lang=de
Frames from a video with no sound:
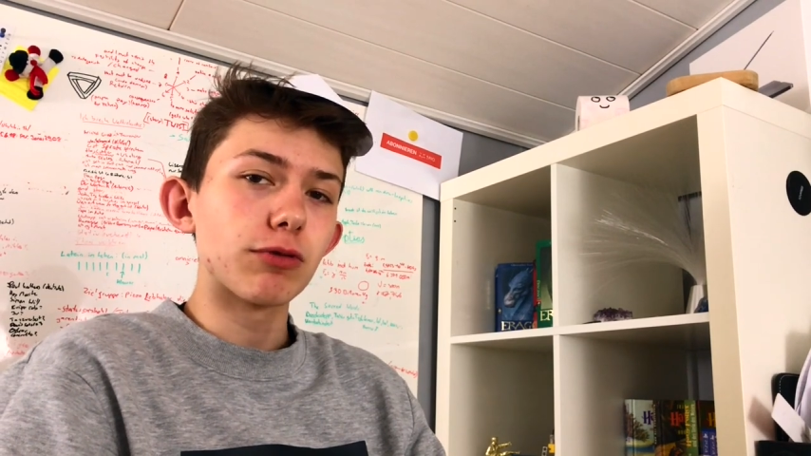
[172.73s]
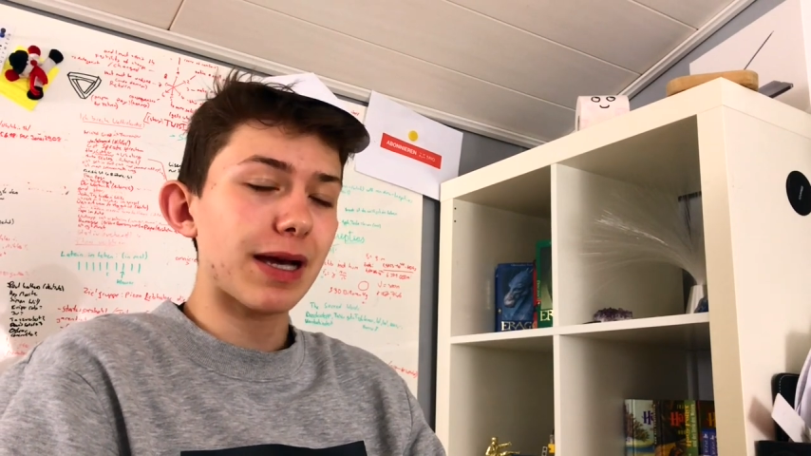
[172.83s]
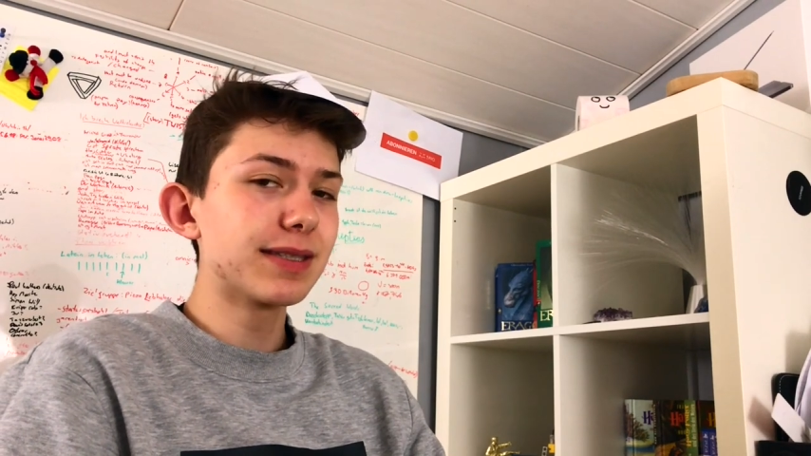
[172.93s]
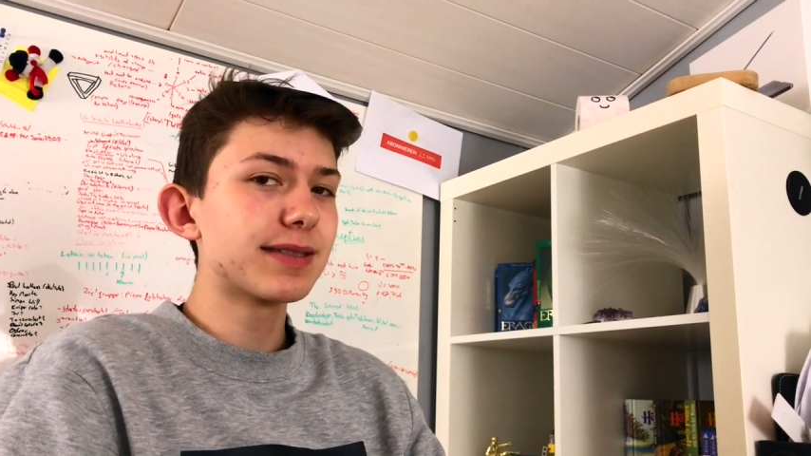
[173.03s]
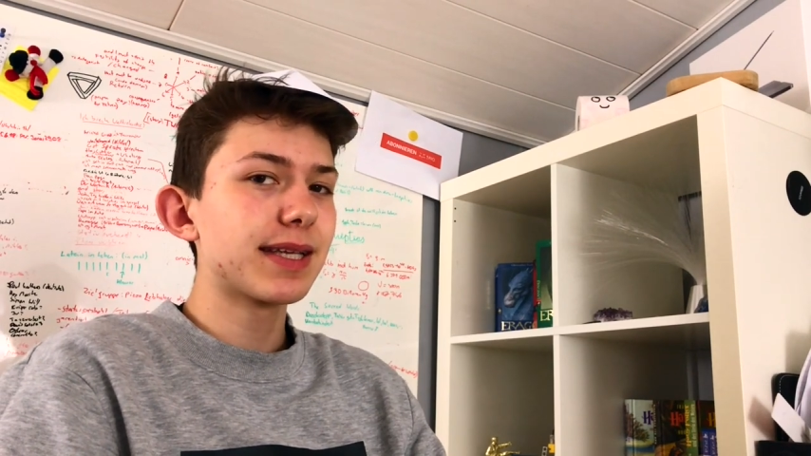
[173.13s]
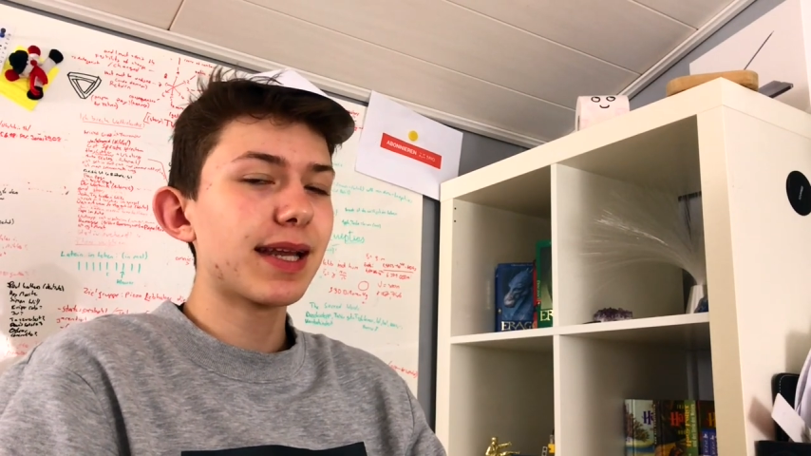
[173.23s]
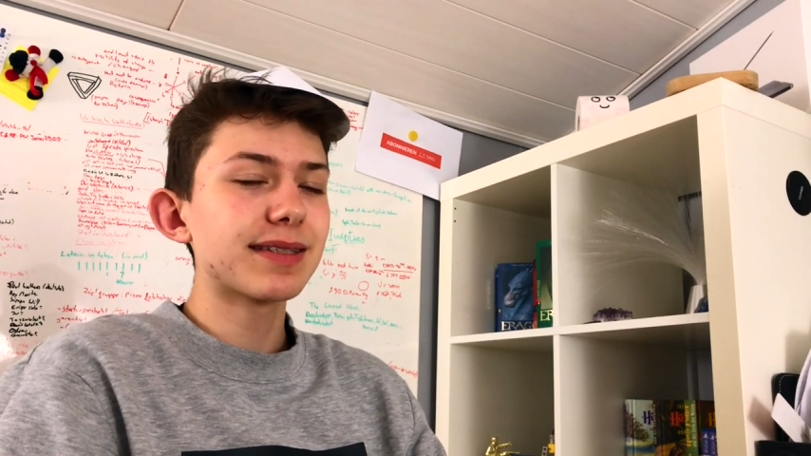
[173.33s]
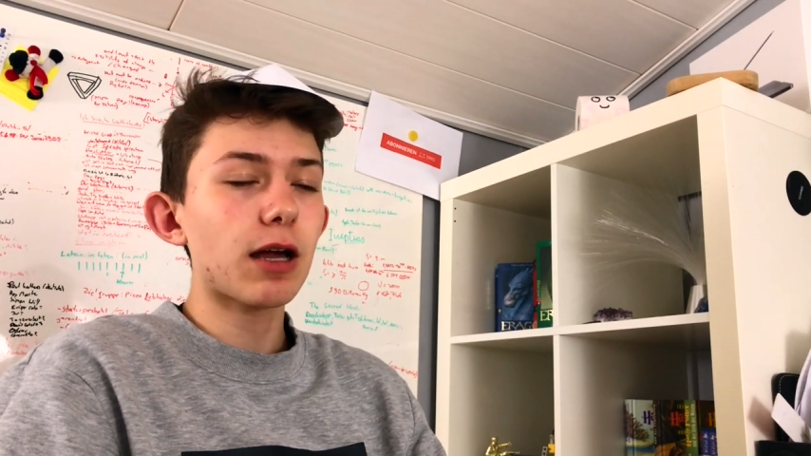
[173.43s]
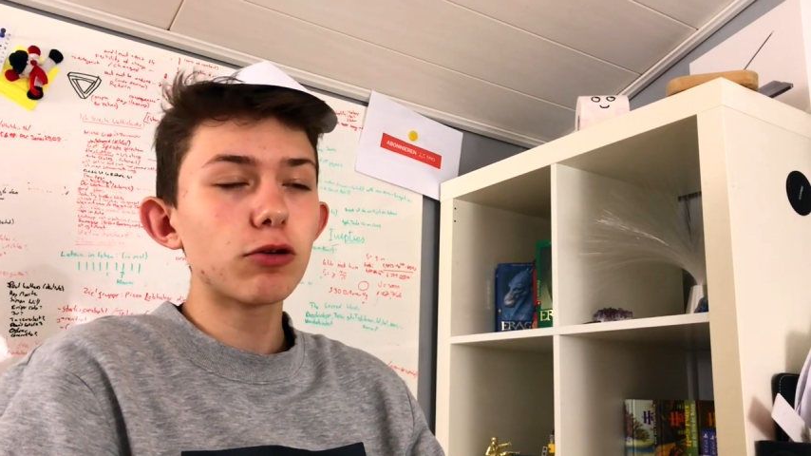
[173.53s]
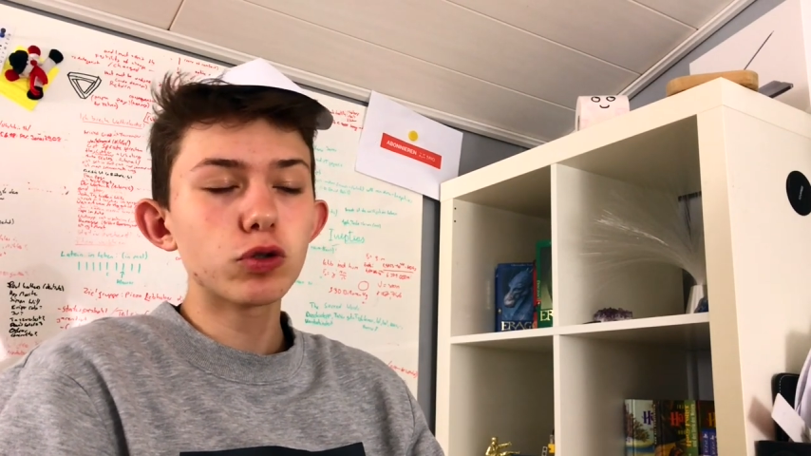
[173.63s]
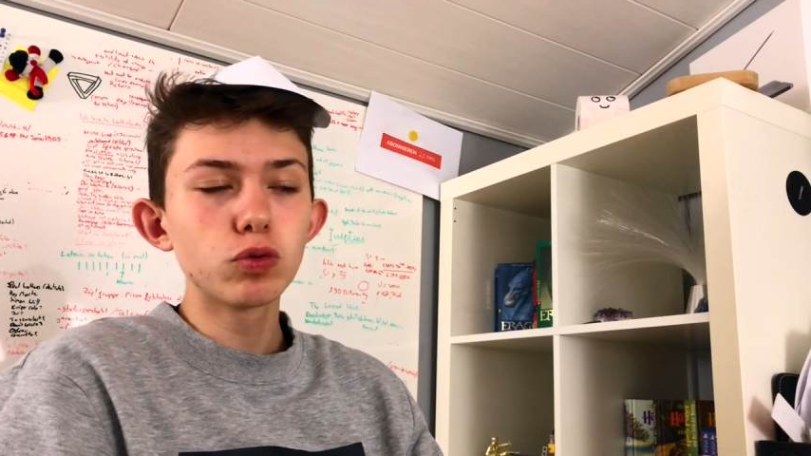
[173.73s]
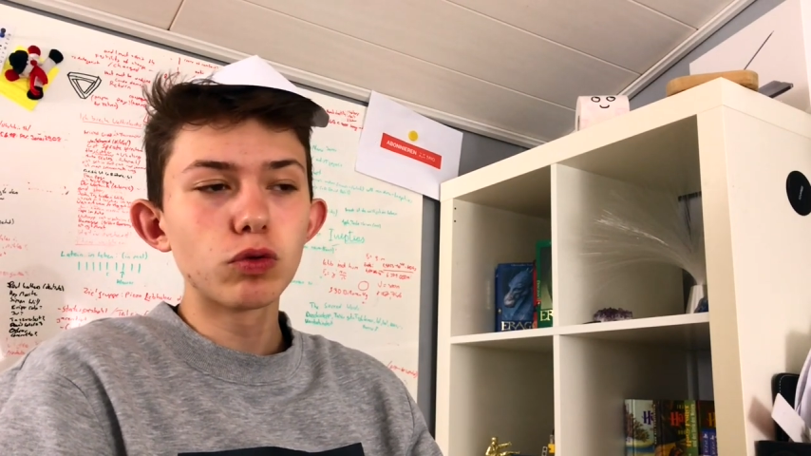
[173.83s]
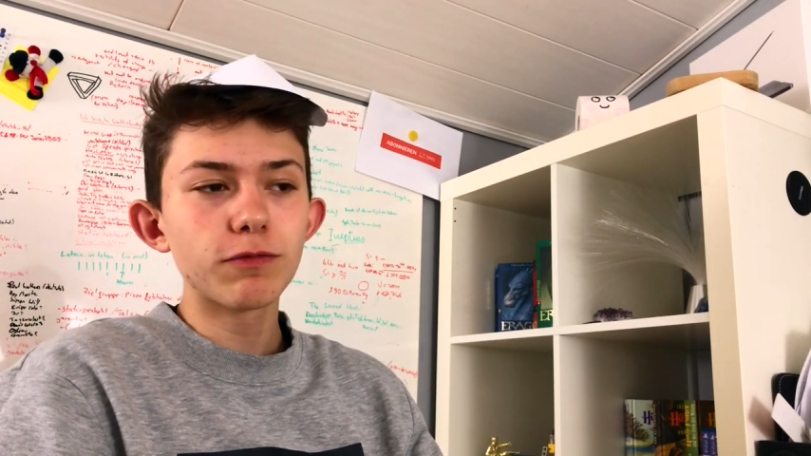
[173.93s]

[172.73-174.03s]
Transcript: Kannst dir das aussuchen,